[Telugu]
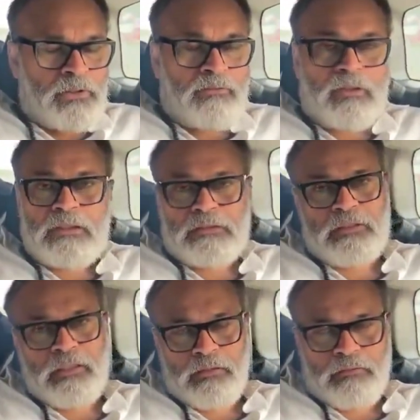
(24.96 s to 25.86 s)
ఎవరైనా
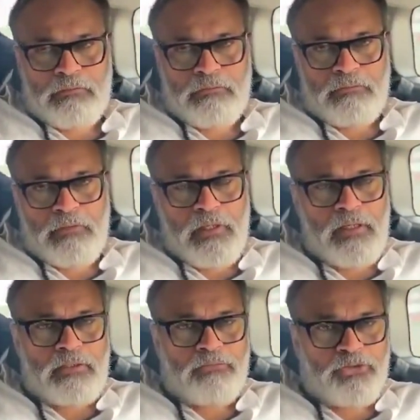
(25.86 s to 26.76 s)
సరే
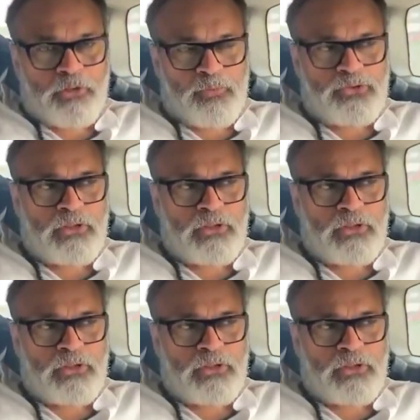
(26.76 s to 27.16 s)
అలాంటి విషపు